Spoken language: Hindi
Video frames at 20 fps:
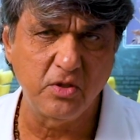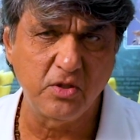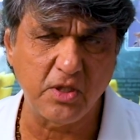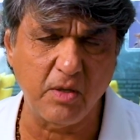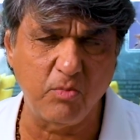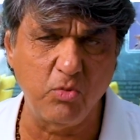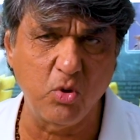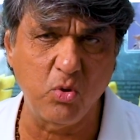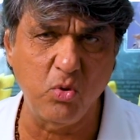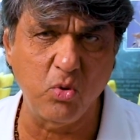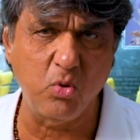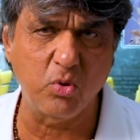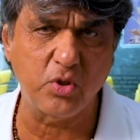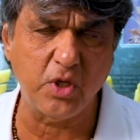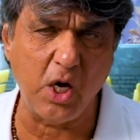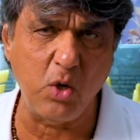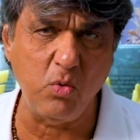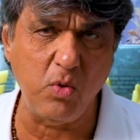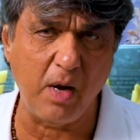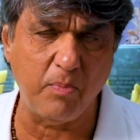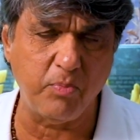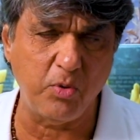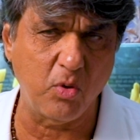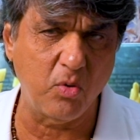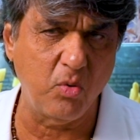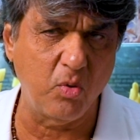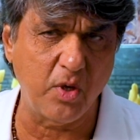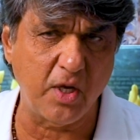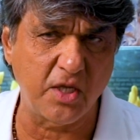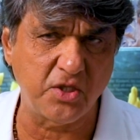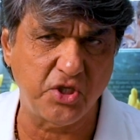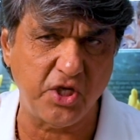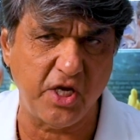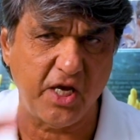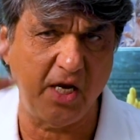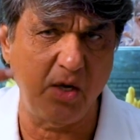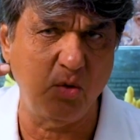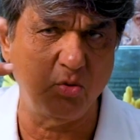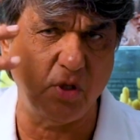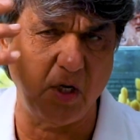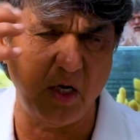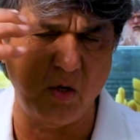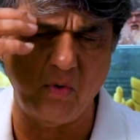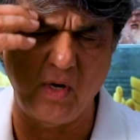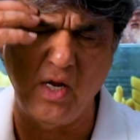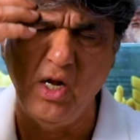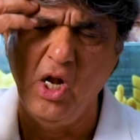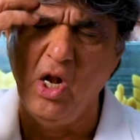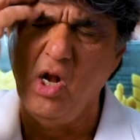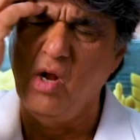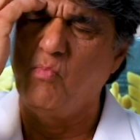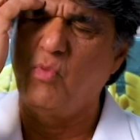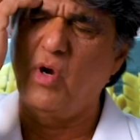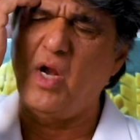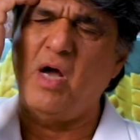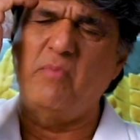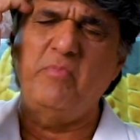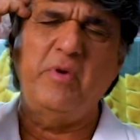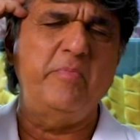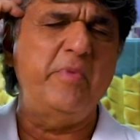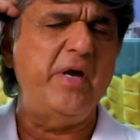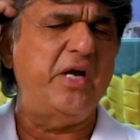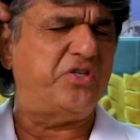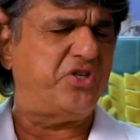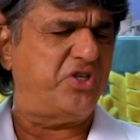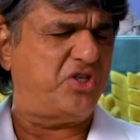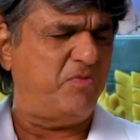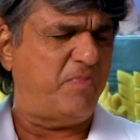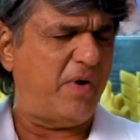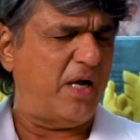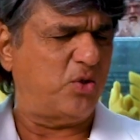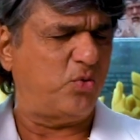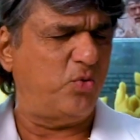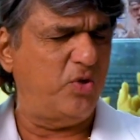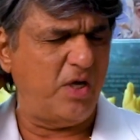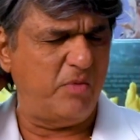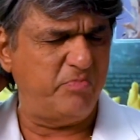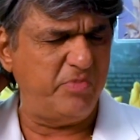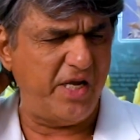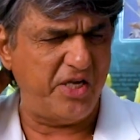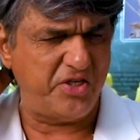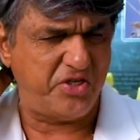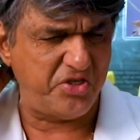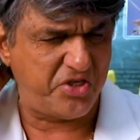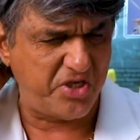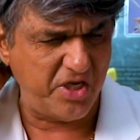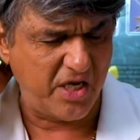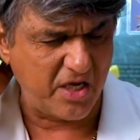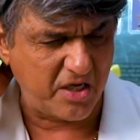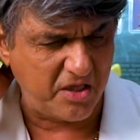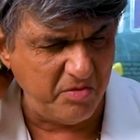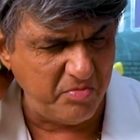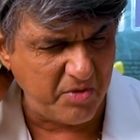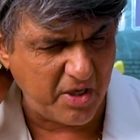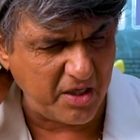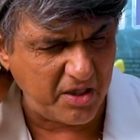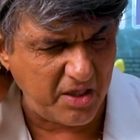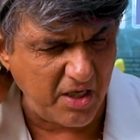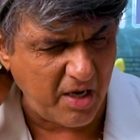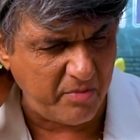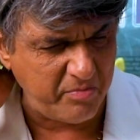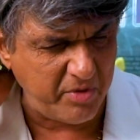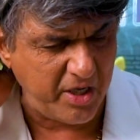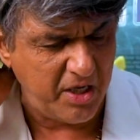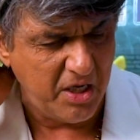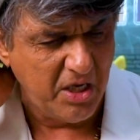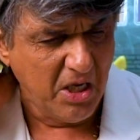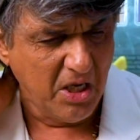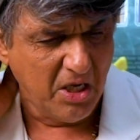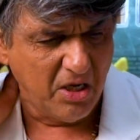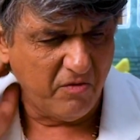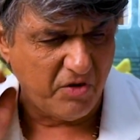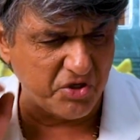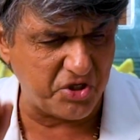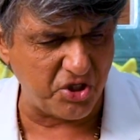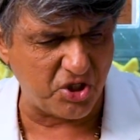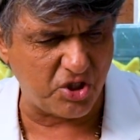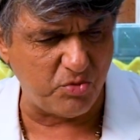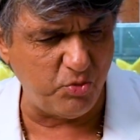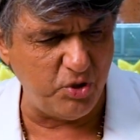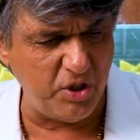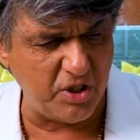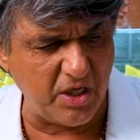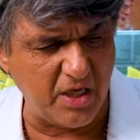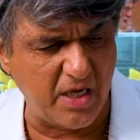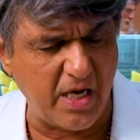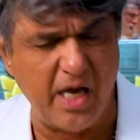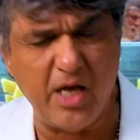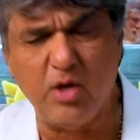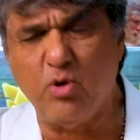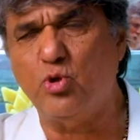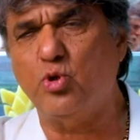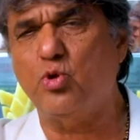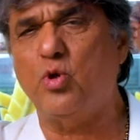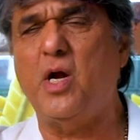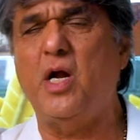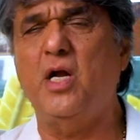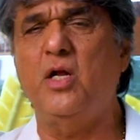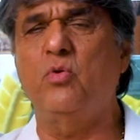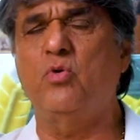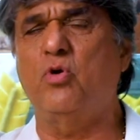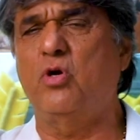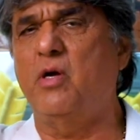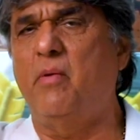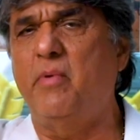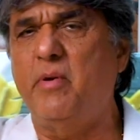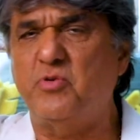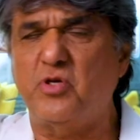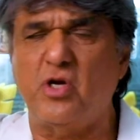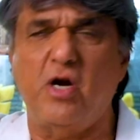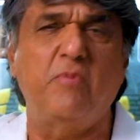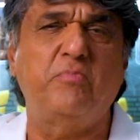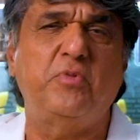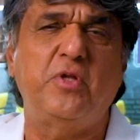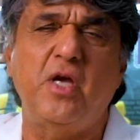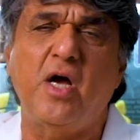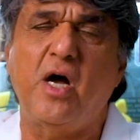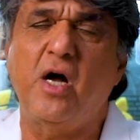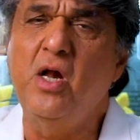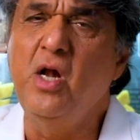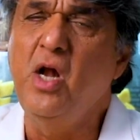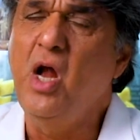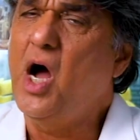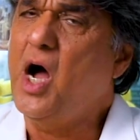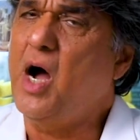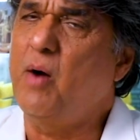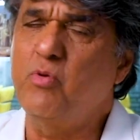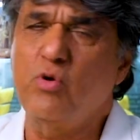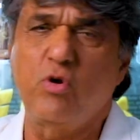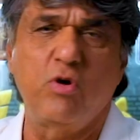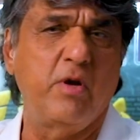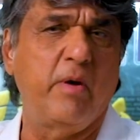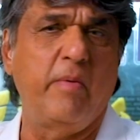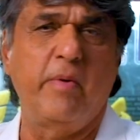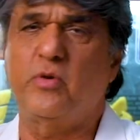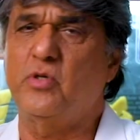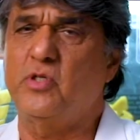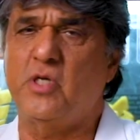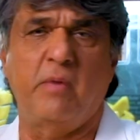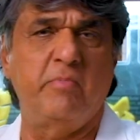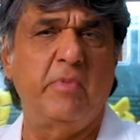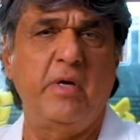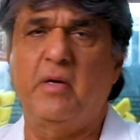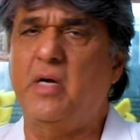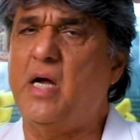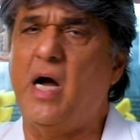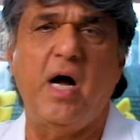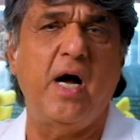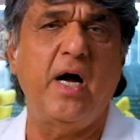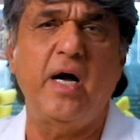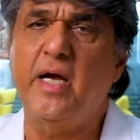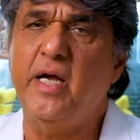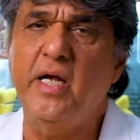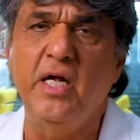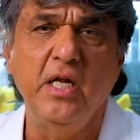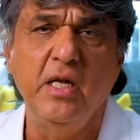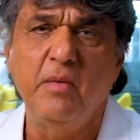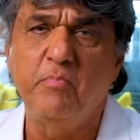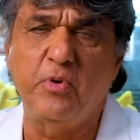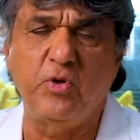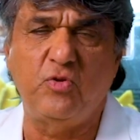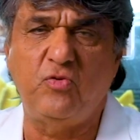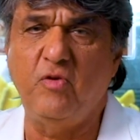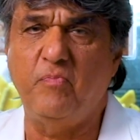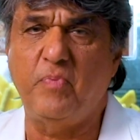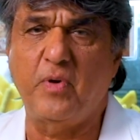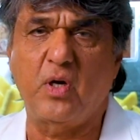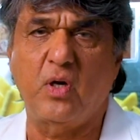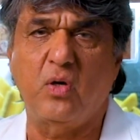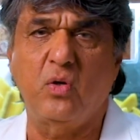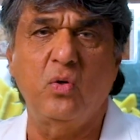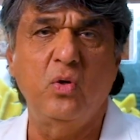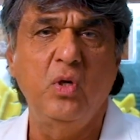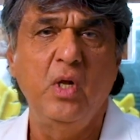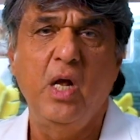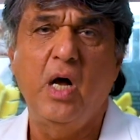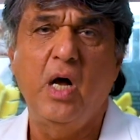सब लोगों को क्या हुआ आप लोगों का चेहरे उतरे हुए बोला हमें मैं ऐसी ऐसी बात हुई हमने ऐसे ऐसे गर्दन कर दिया हमने वशिष्ठ मुनि की गाय को चुरा ली उन्होंने हमें श्राप दिया अब उन्होंने हमें हमें कहा है पृथ्वी पर रहो